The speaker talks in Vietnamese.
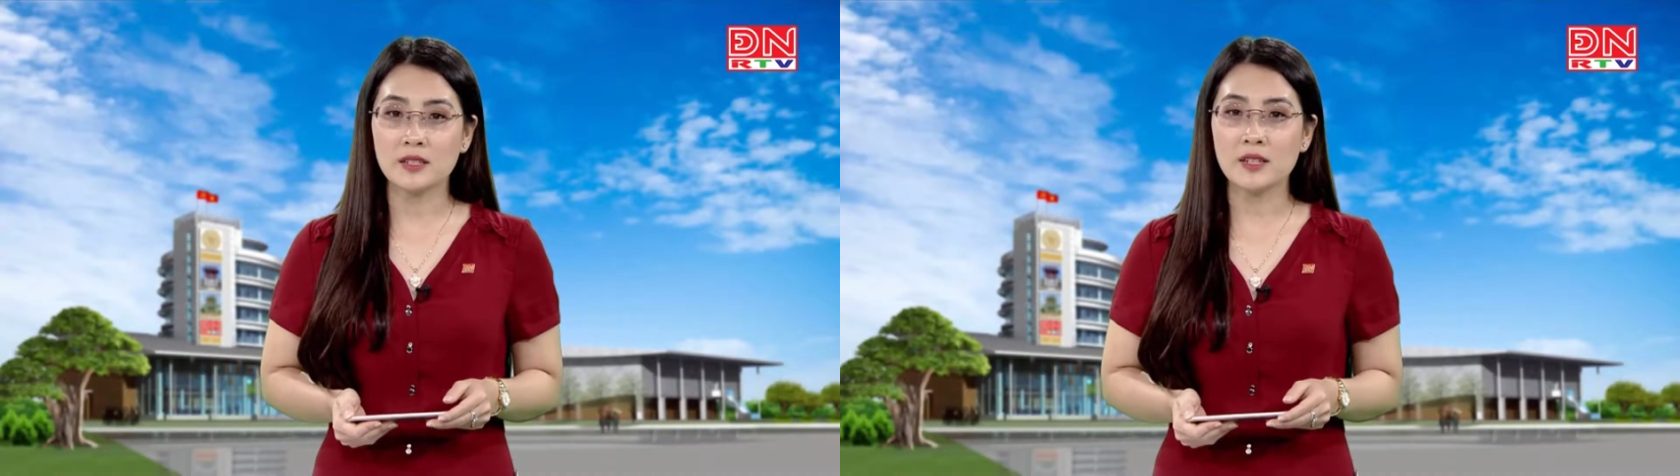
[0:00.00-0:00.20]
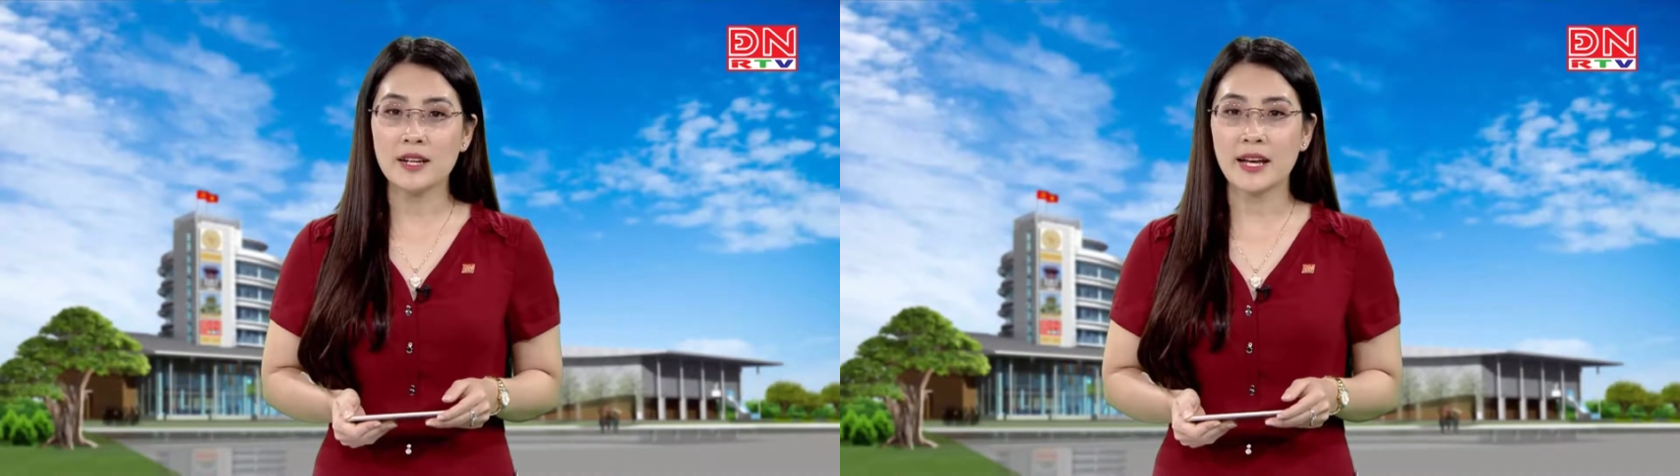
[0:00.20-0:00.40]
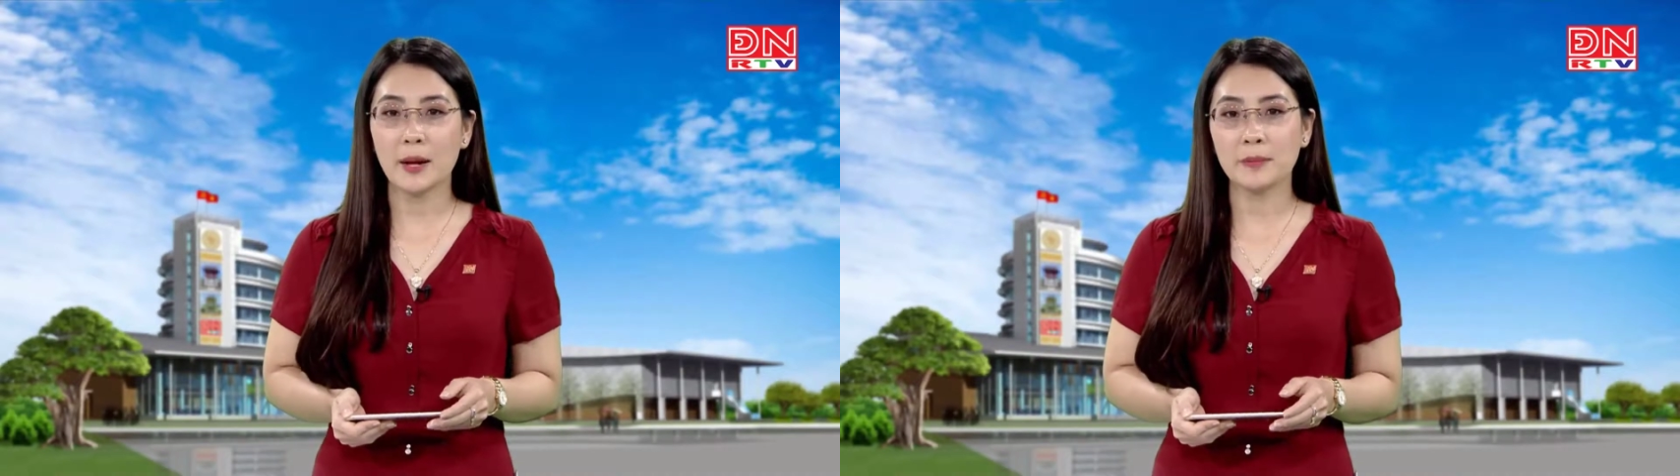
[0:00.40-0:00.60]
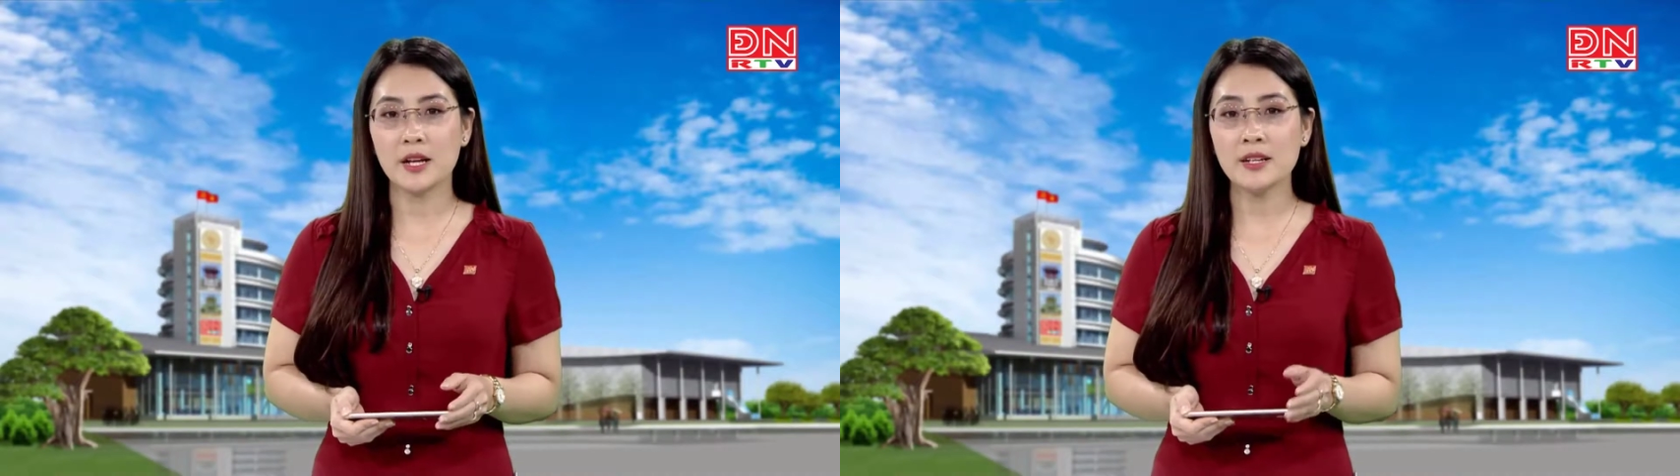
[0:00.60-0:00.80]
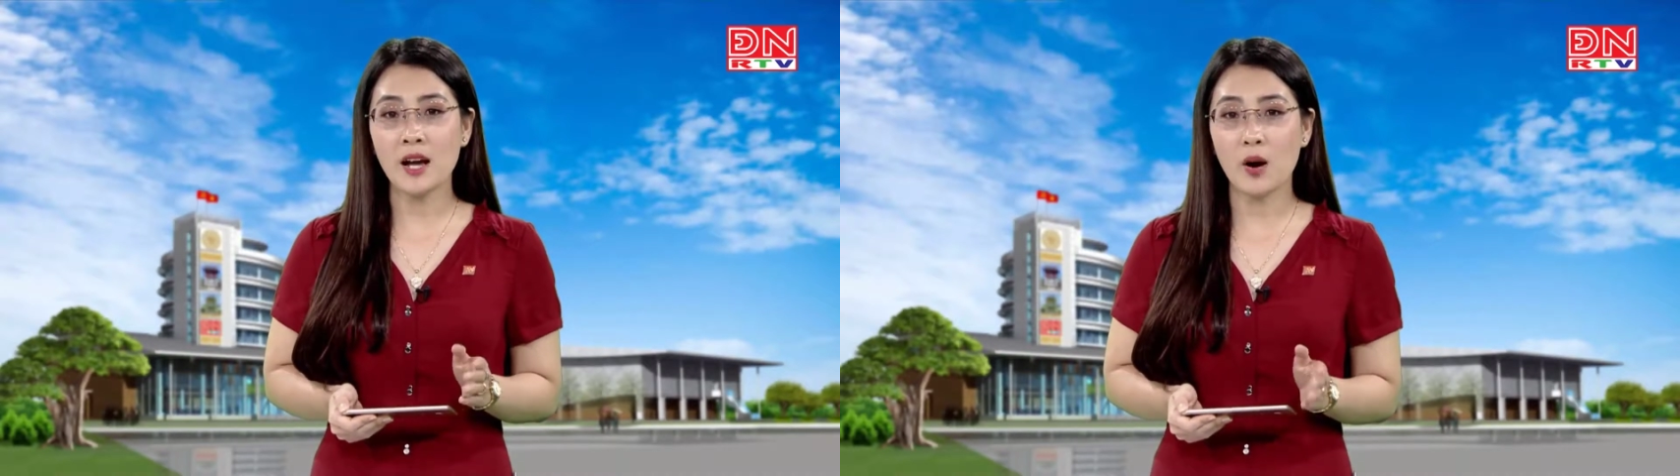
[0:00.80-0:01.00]
nữa đề cập
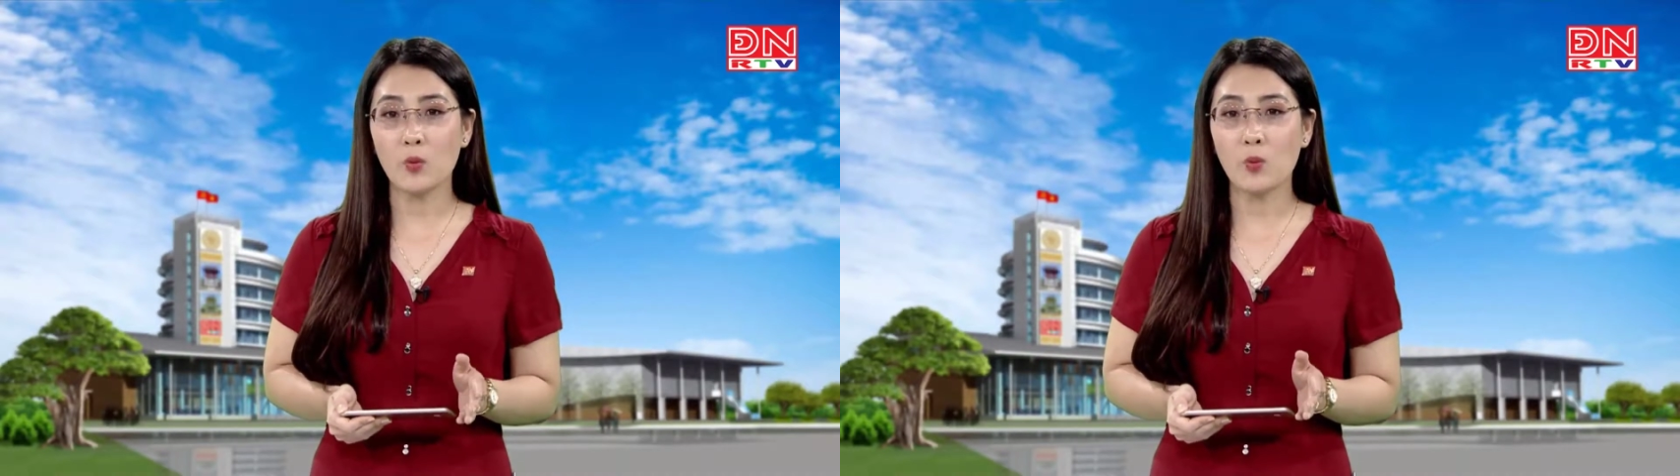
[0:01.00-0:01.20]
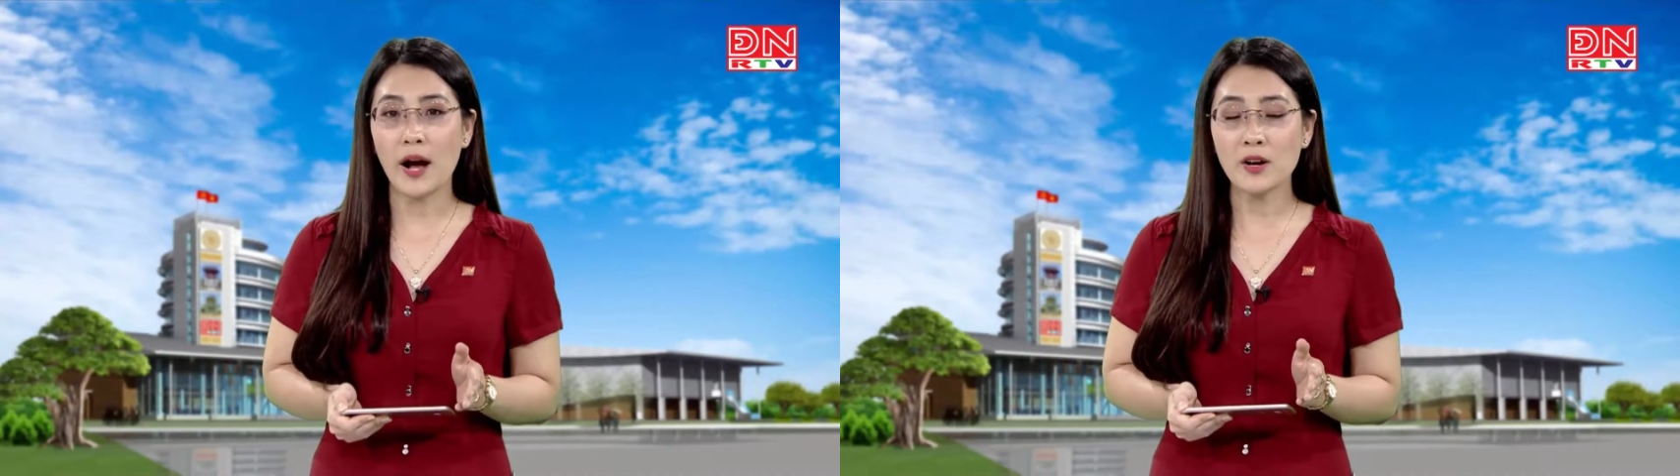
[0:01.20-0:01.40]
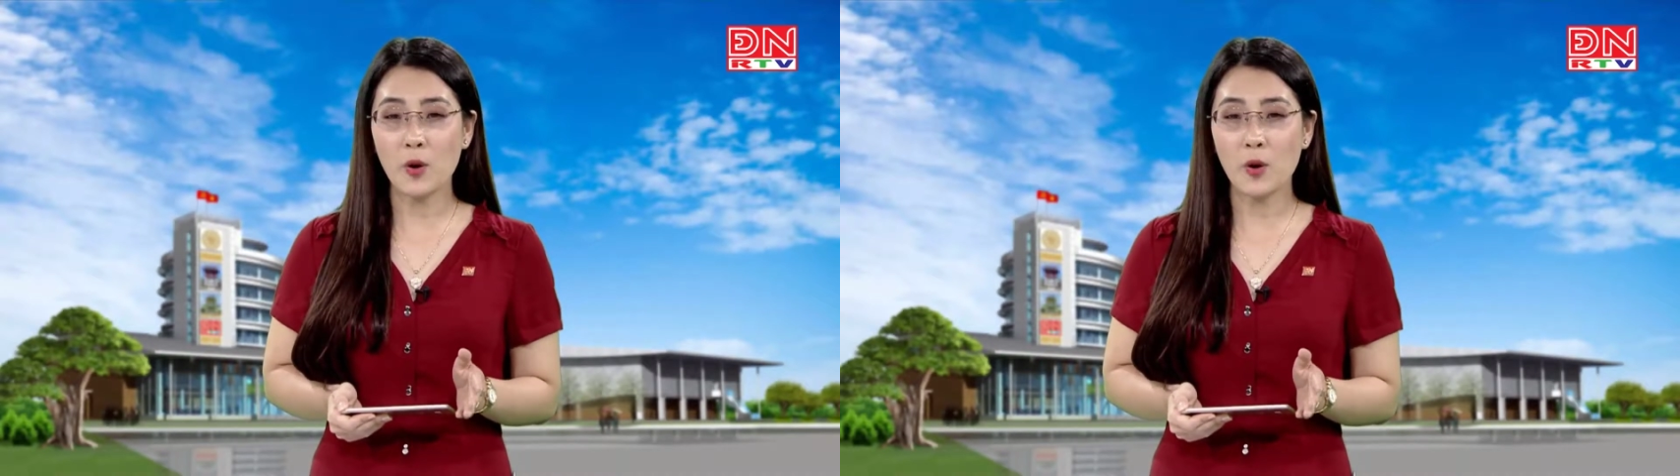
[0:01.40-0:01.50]
đến hậu quả